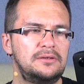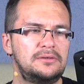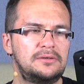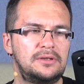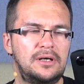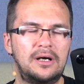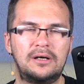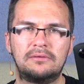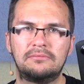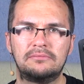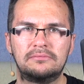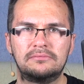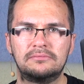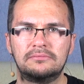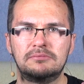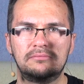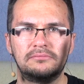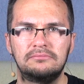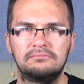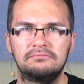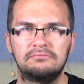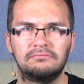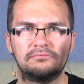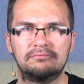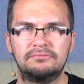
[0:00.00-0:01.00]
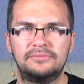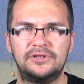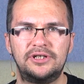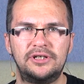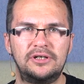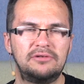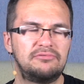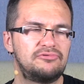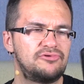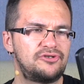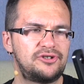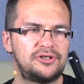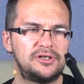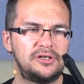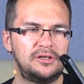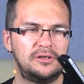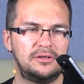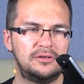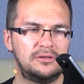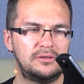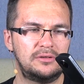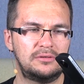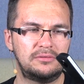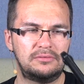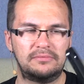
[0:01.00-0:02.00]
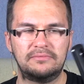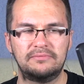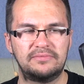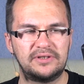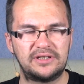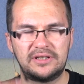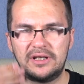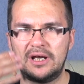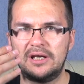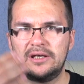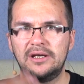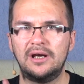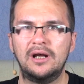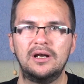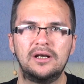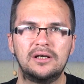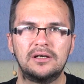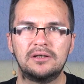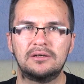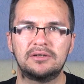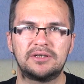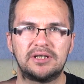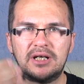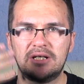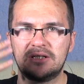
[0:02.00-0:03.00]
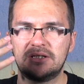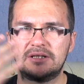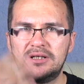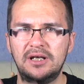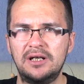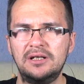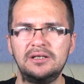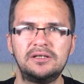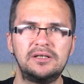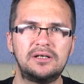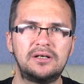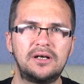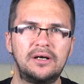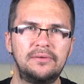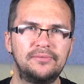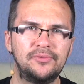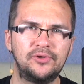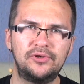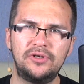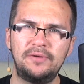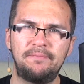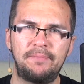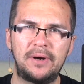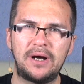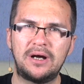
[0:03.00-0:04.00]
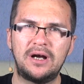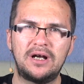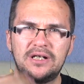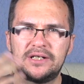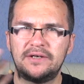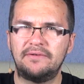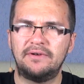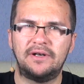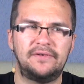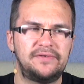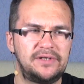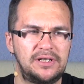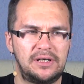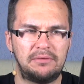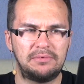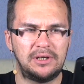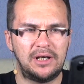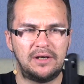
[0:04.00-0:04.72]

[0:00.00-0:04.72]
там девушки стояли со стендиком, ну и показывали всем.